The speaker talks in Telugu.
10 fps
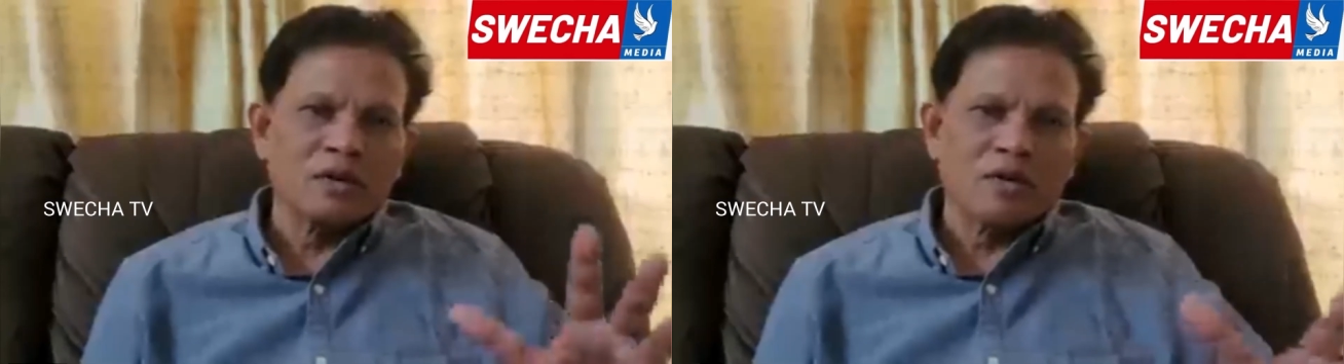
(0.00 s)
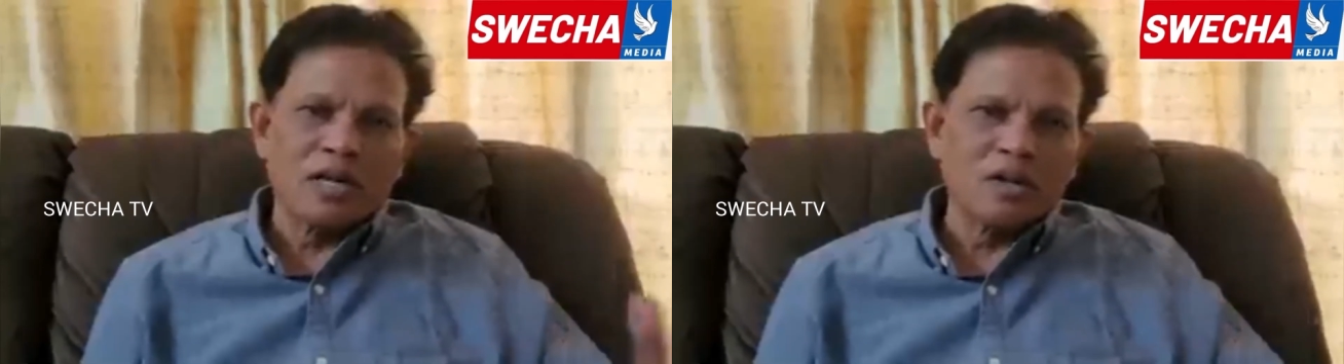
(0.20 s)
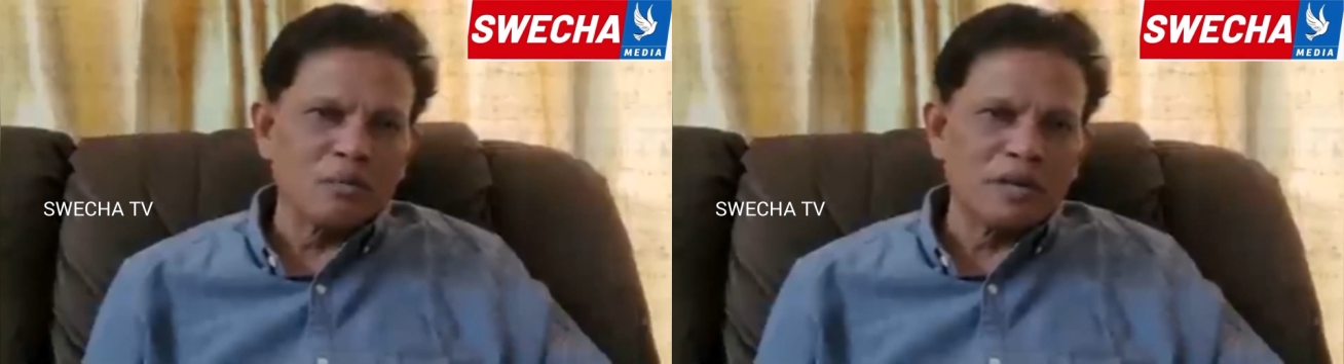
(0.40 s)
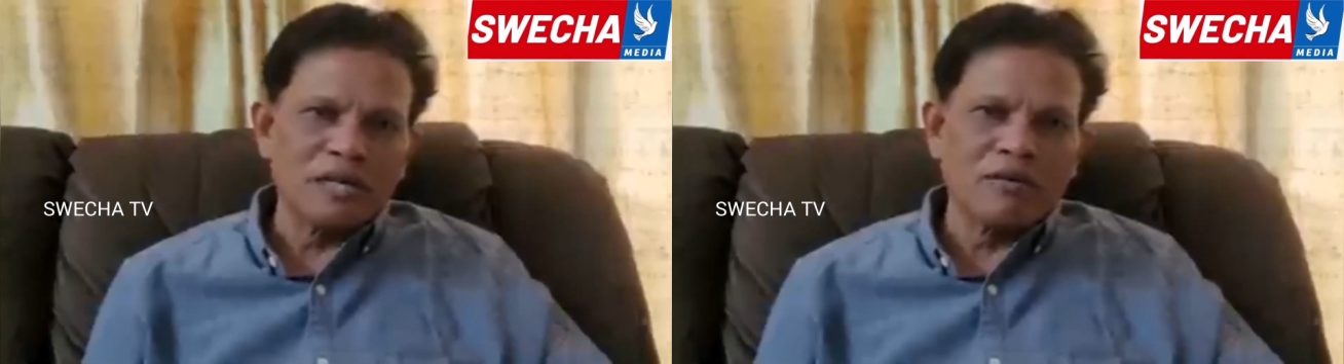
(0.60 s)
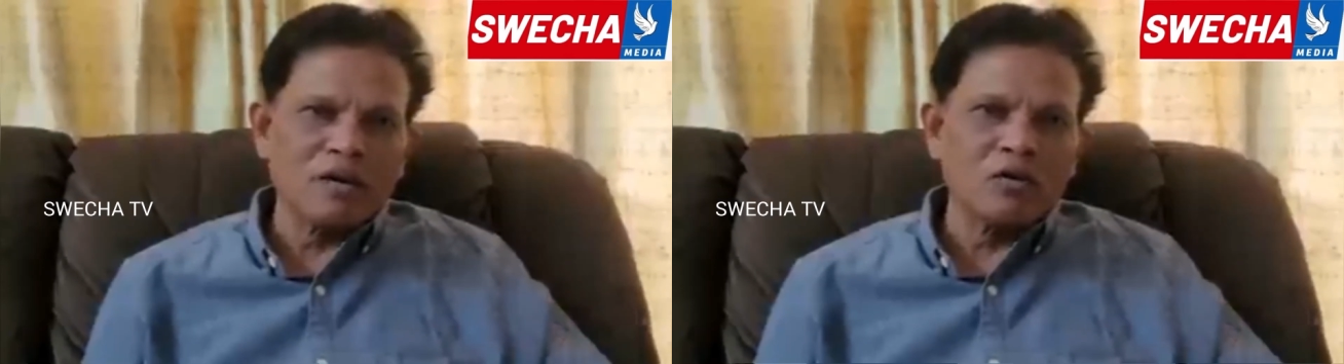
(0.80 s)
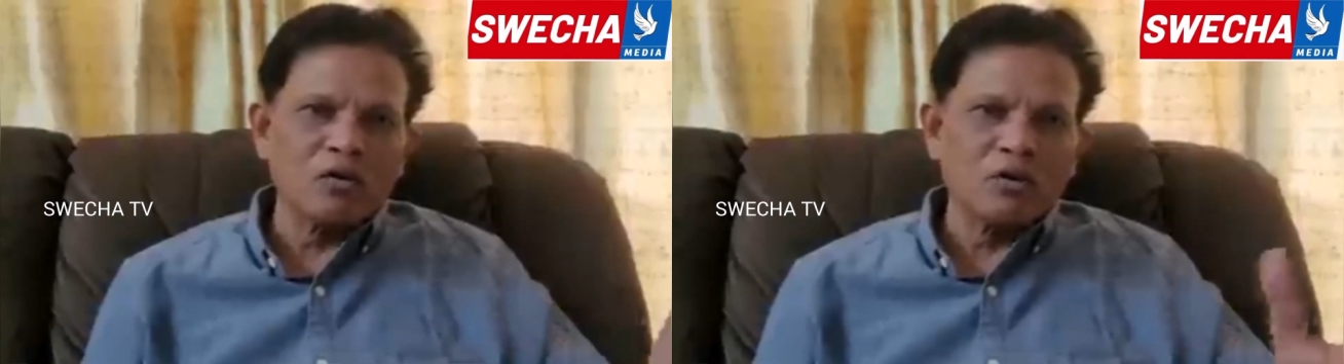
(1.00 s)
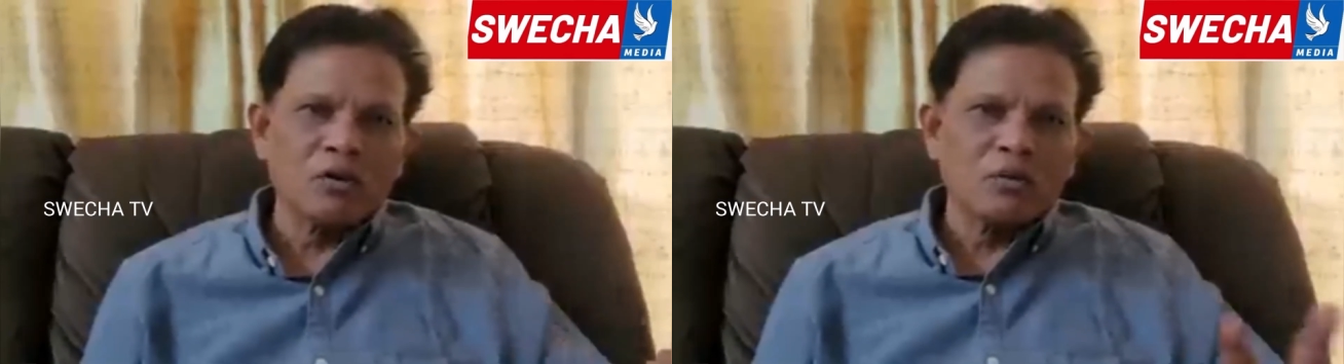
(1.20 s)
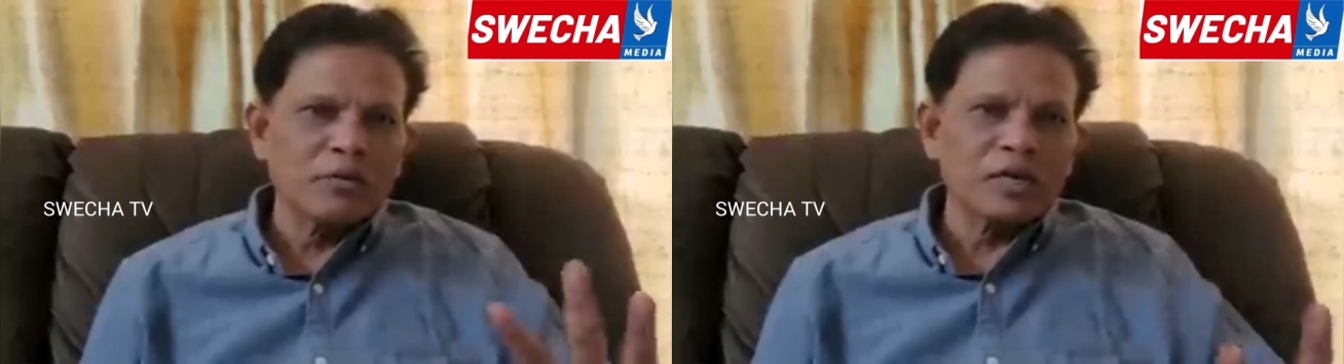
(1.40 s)
వాళ్ళలో పేదవాళ్ళు
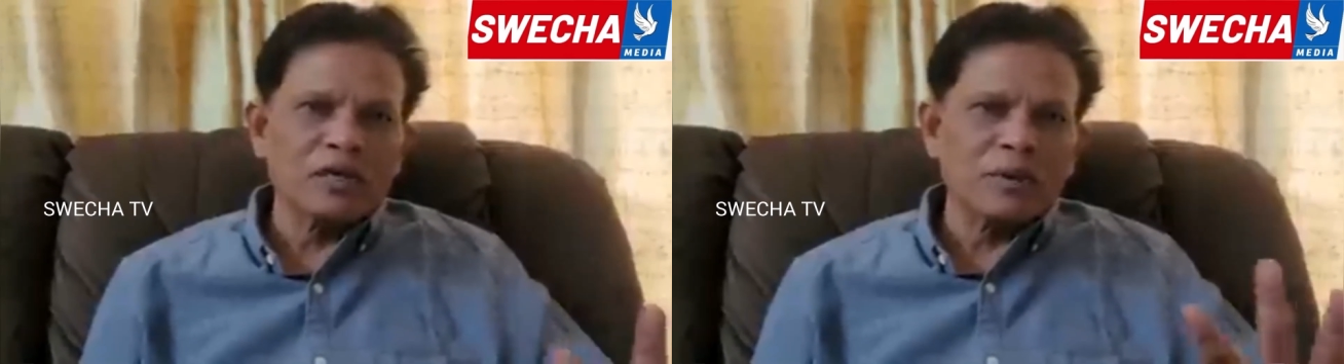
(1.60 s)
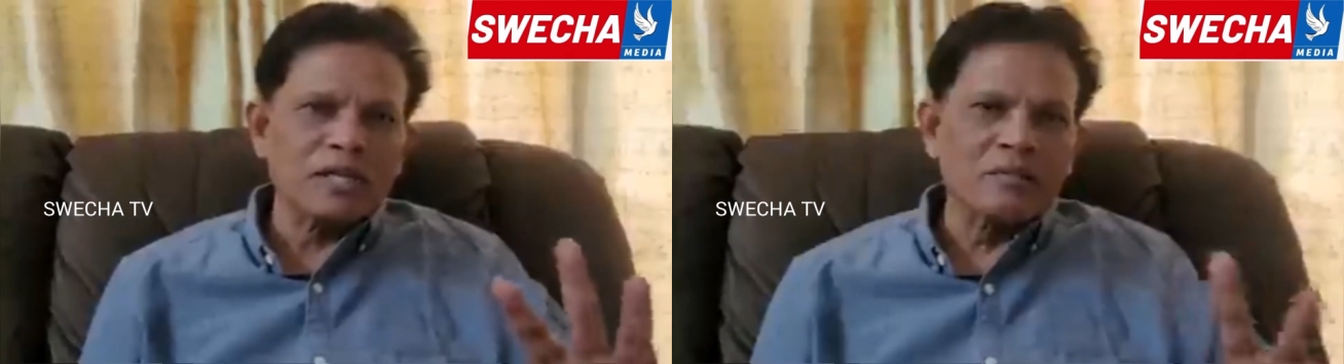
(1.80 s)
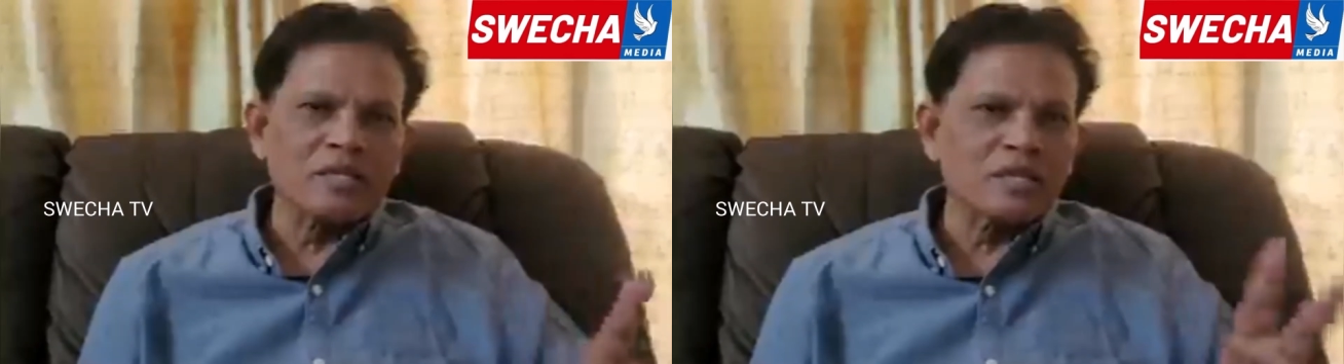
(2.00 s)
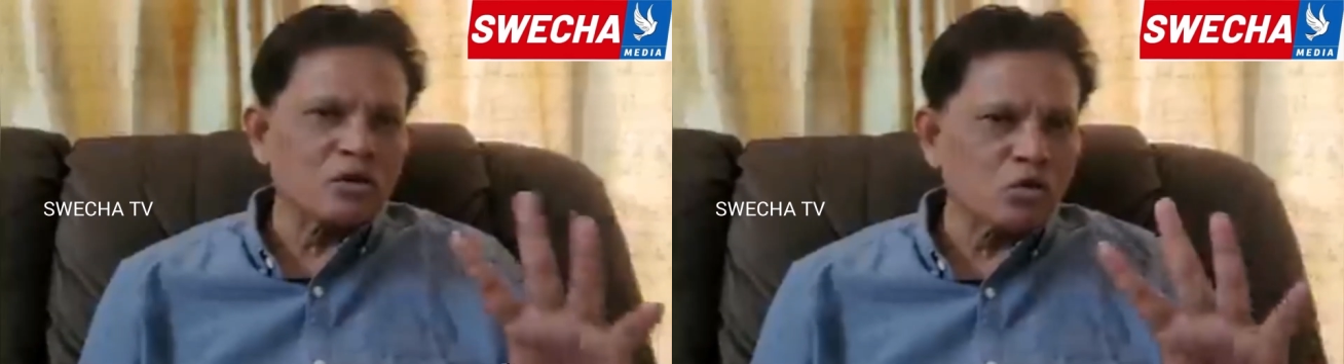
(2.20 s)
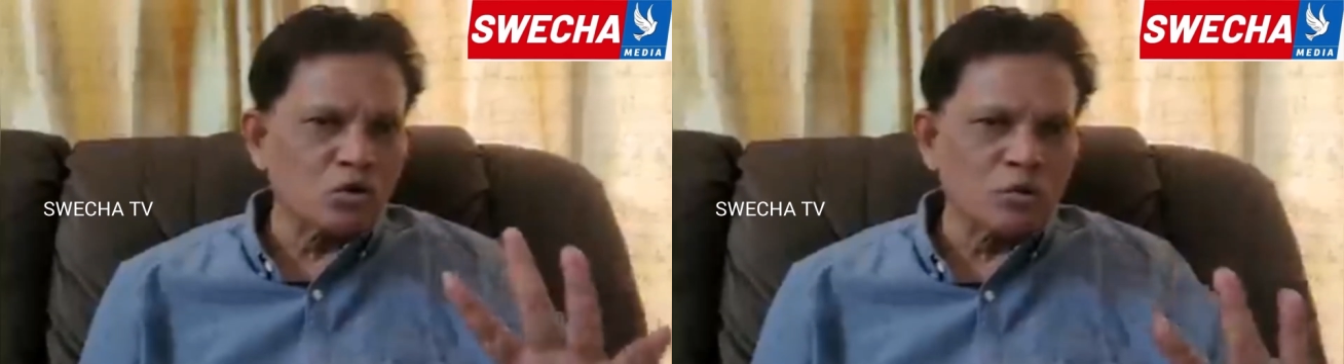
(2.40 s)
మనకి పదిహేను పర్సెంట్ రెండు